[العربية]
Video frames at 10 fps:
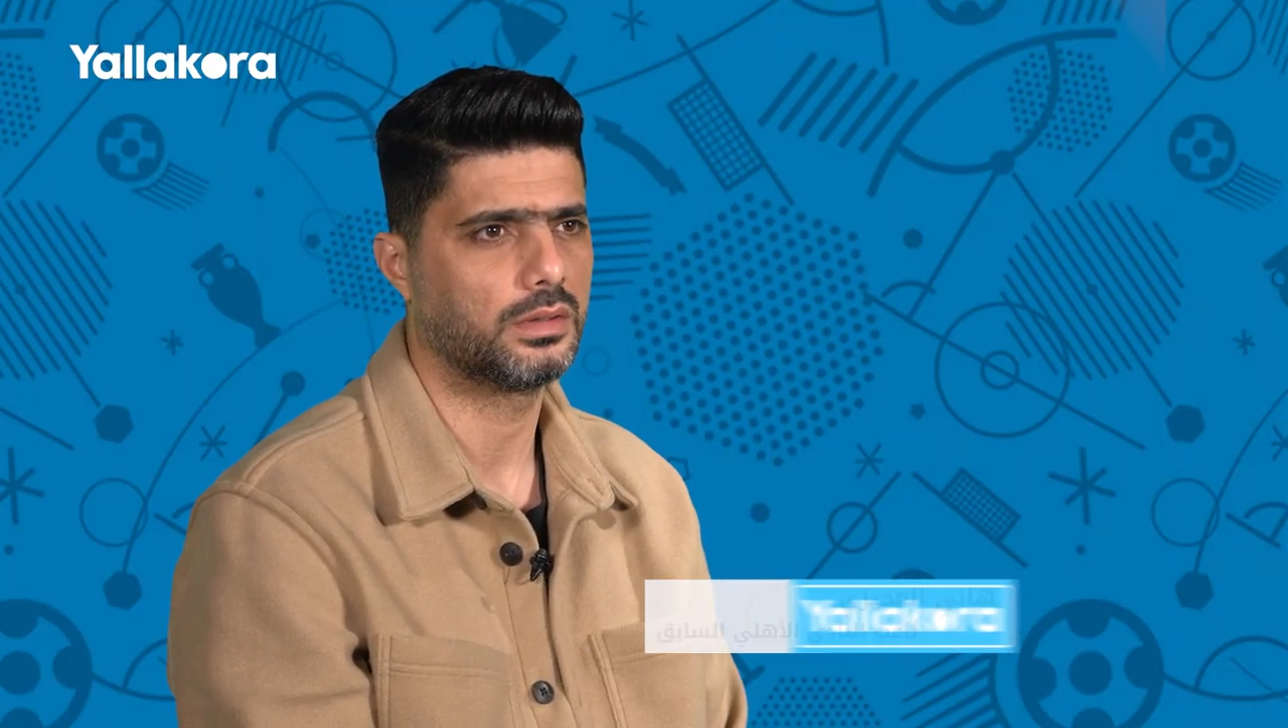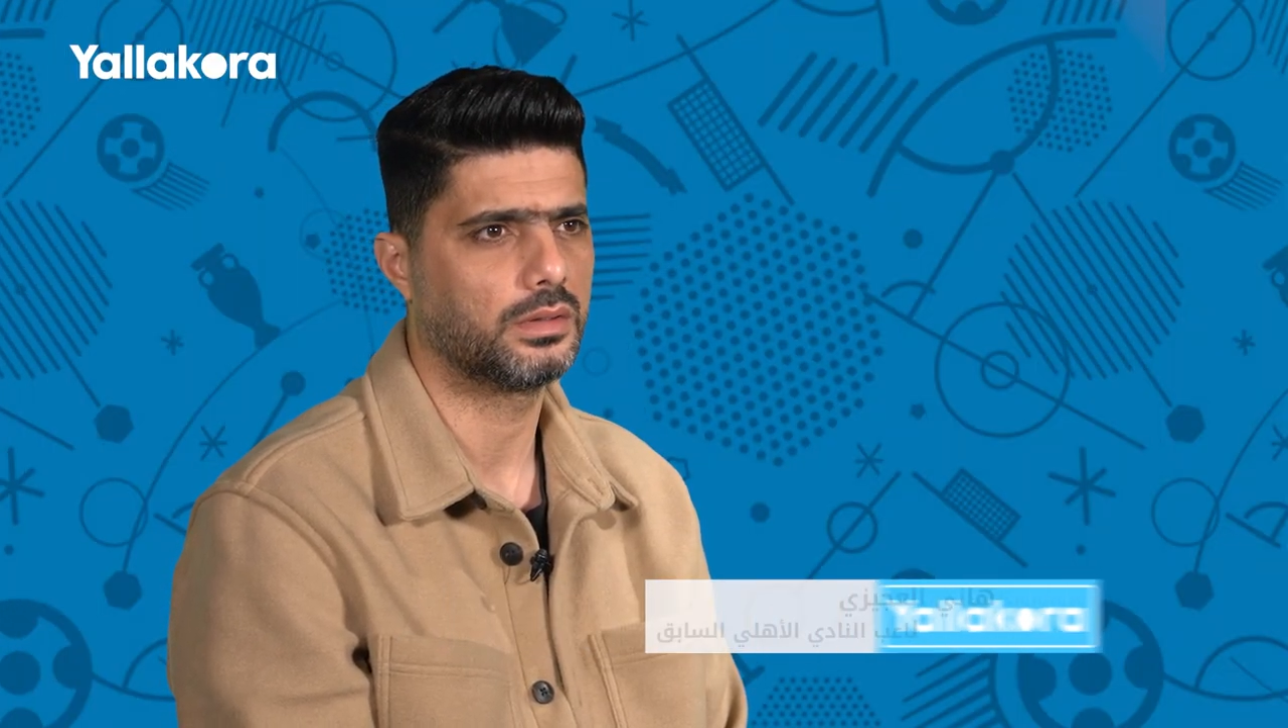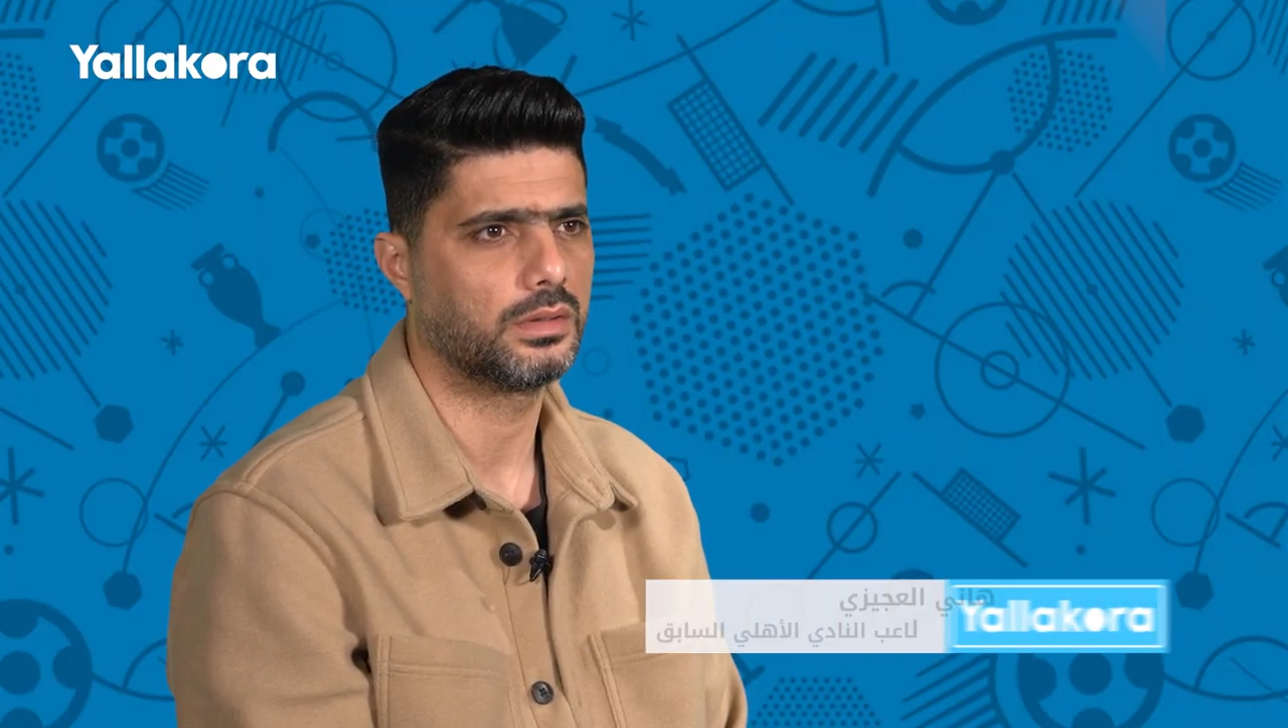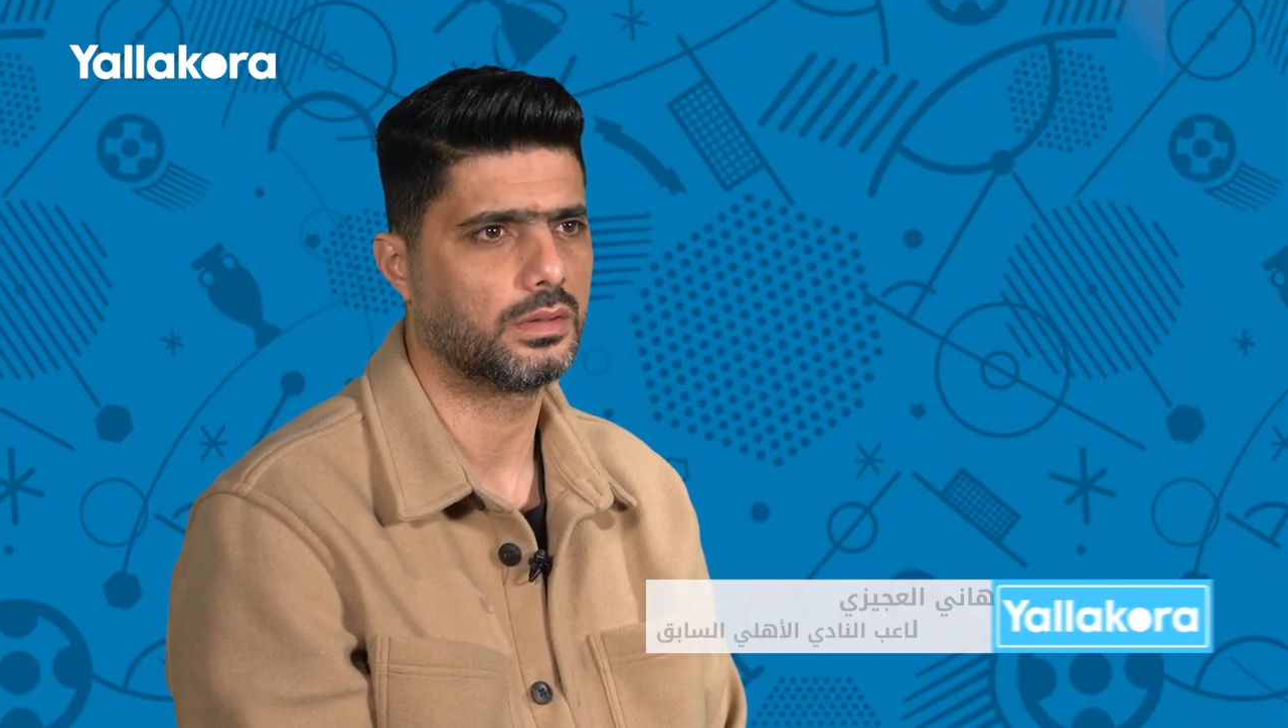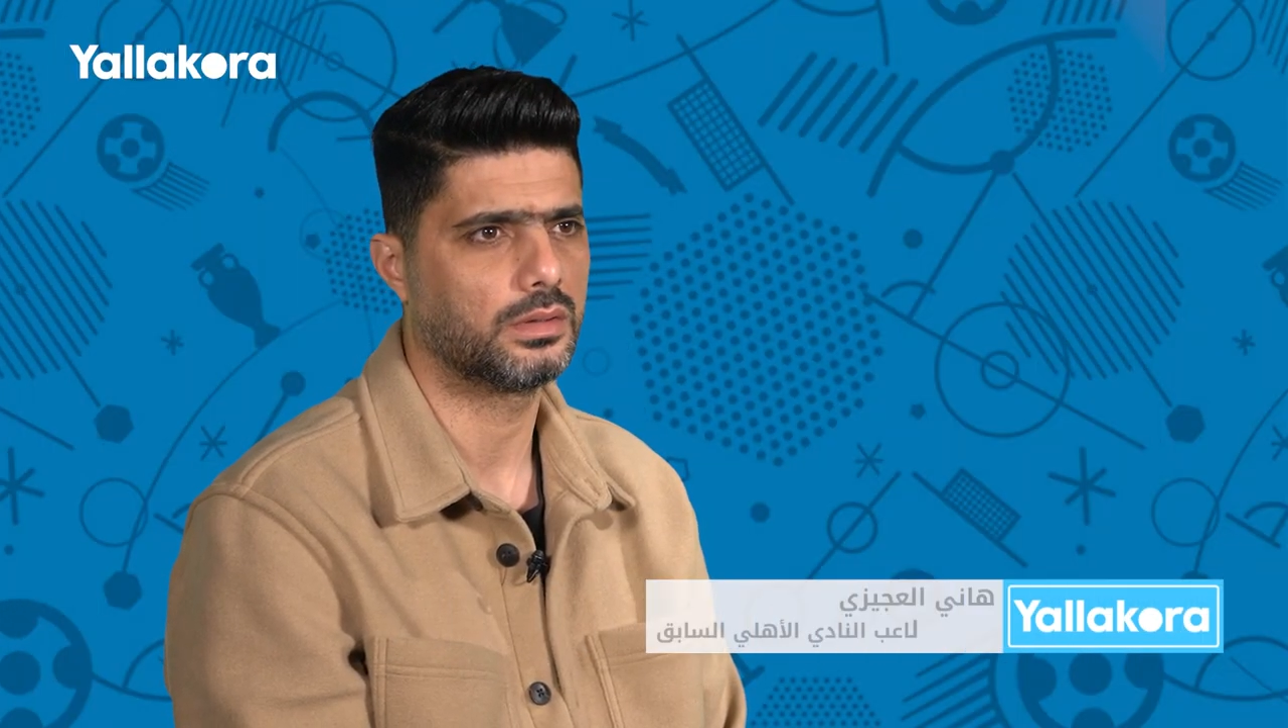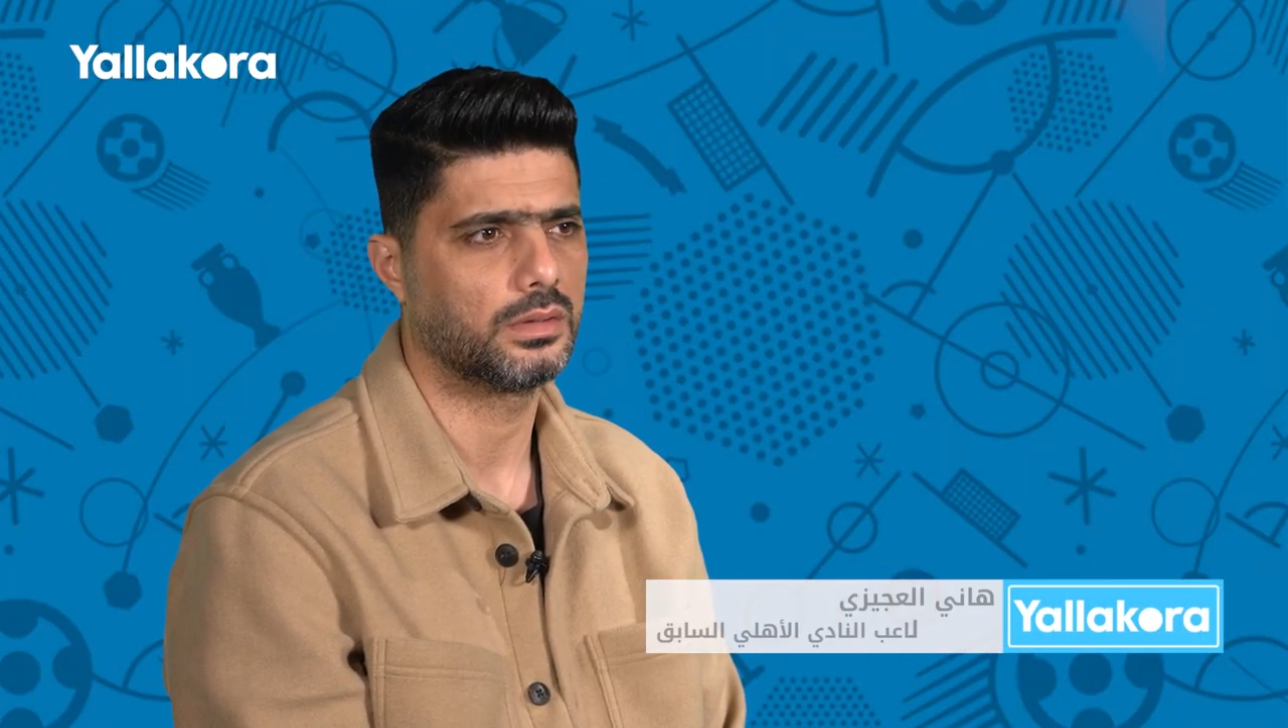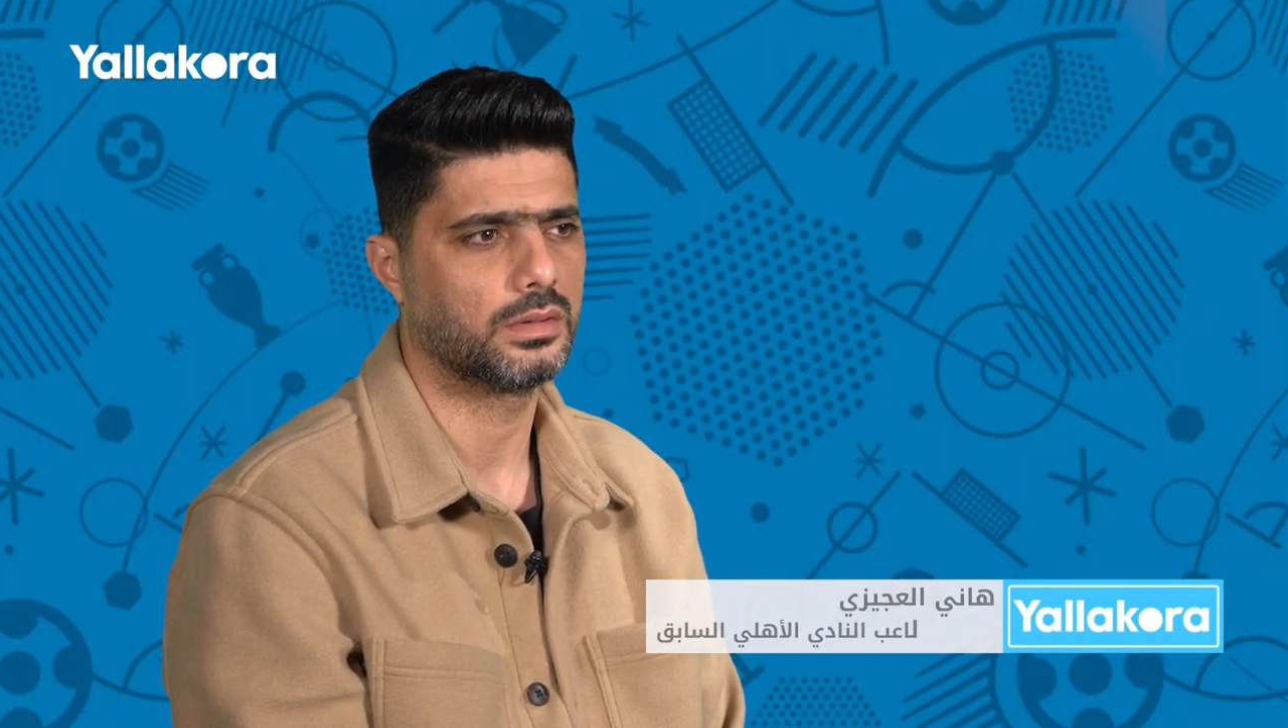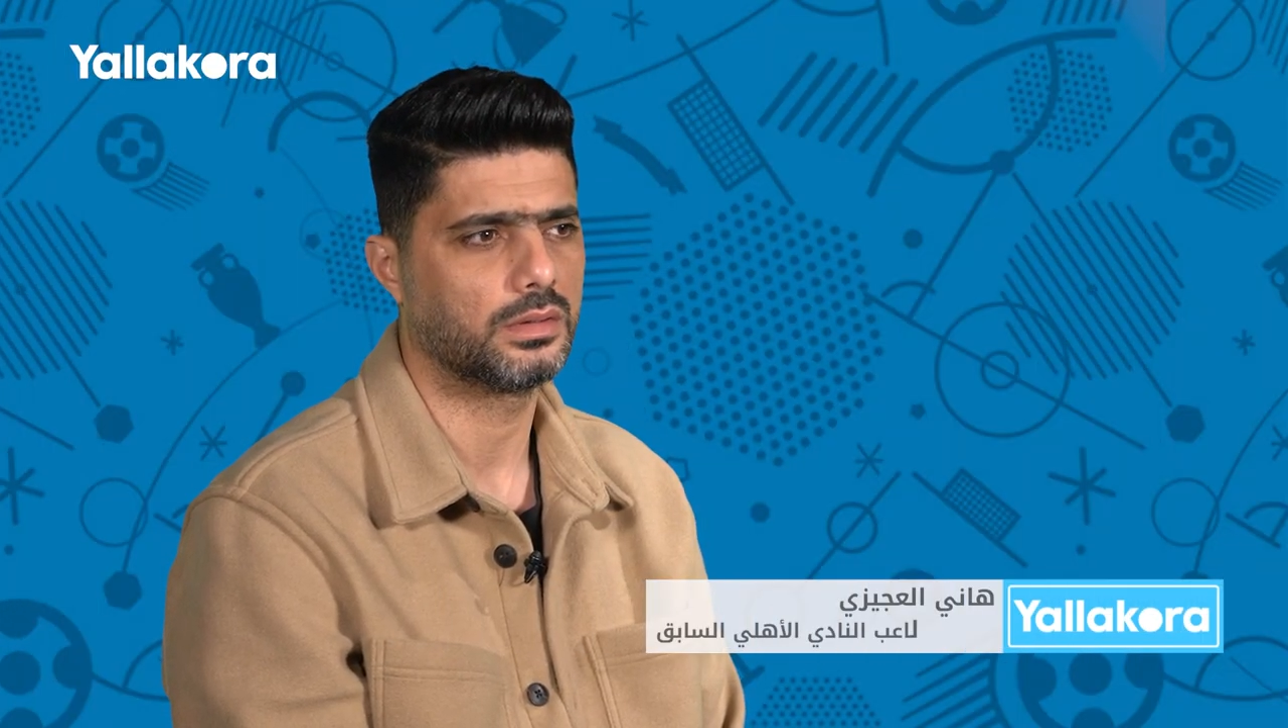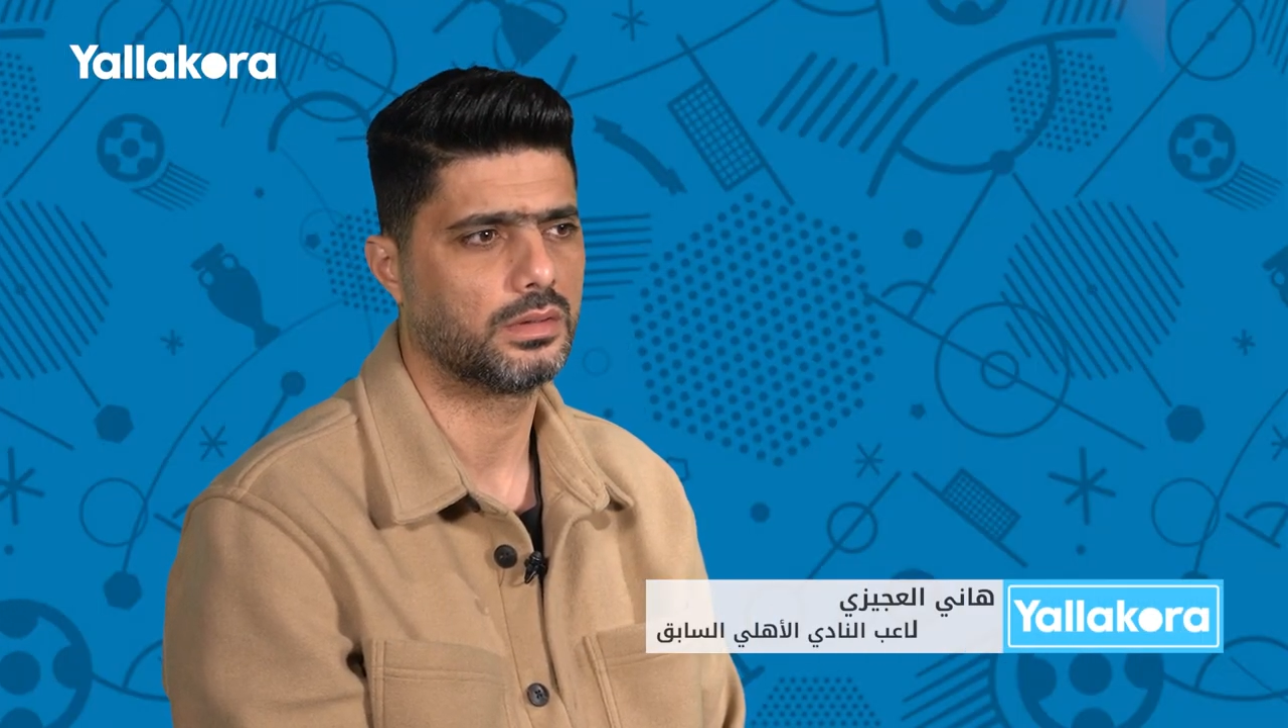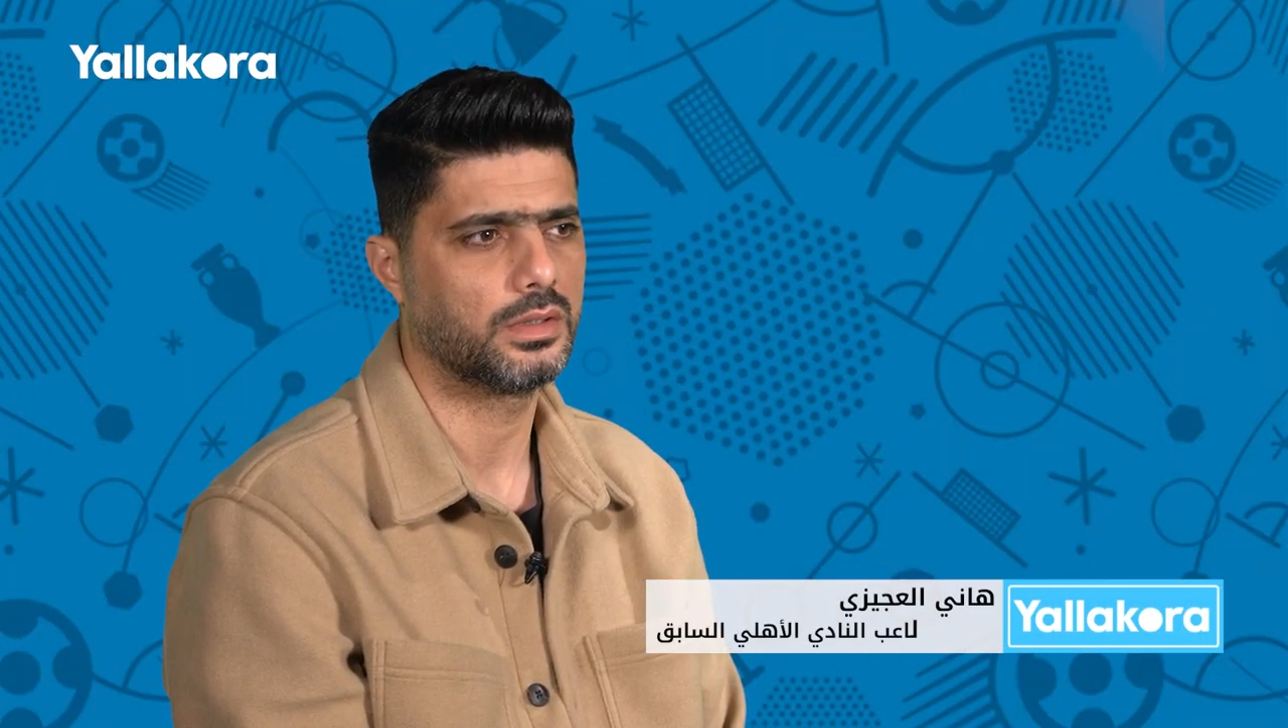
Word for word: آه،